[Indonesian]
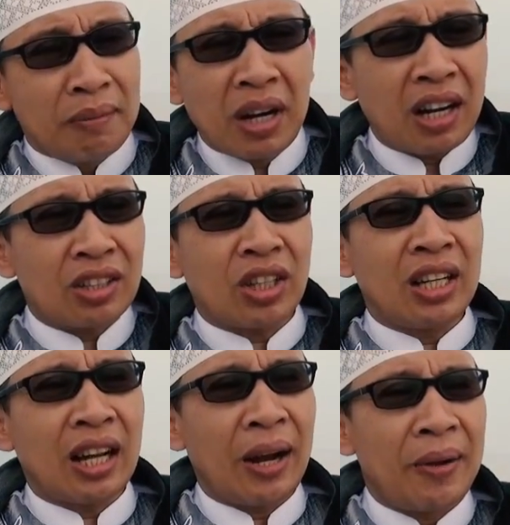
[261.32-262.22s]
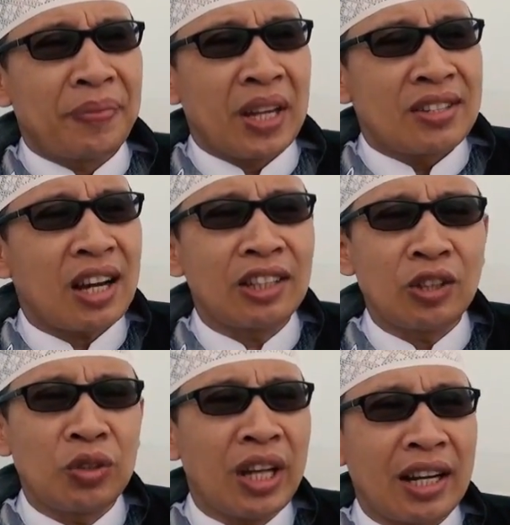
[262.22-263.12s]
maka ketahuilah saat
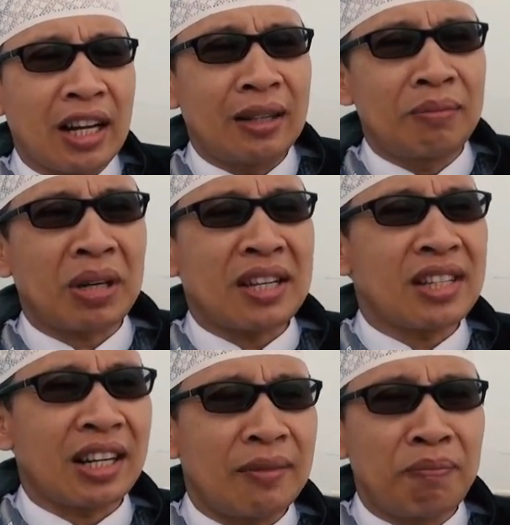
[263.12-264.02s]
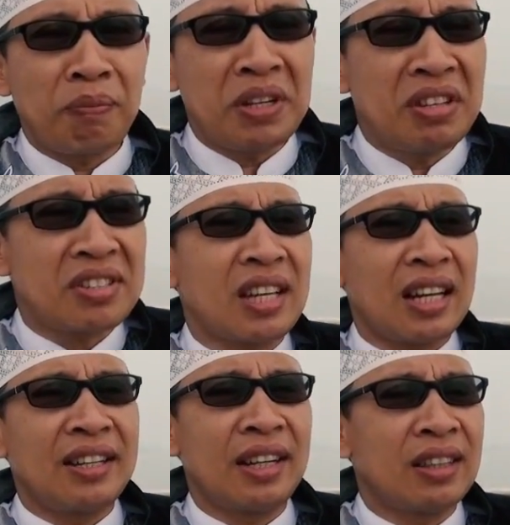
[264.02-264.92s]
itu dia akan merasakan
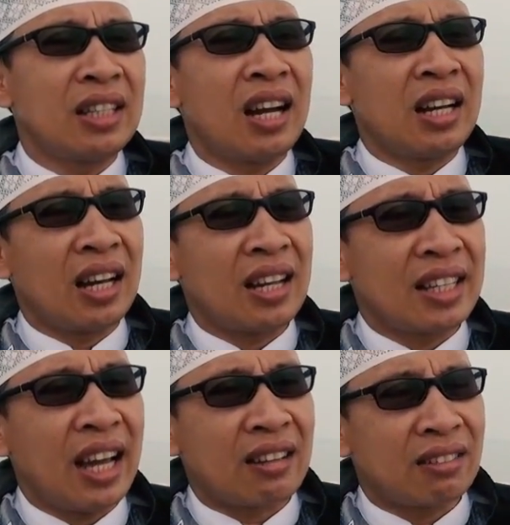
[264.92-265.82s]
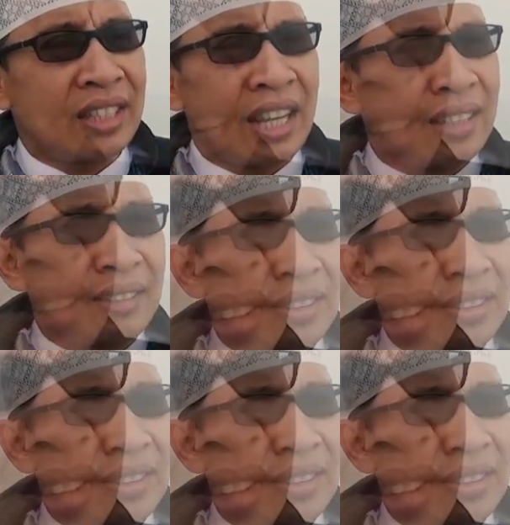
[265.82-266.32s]
penyesalan yang tidak ada lagi artinya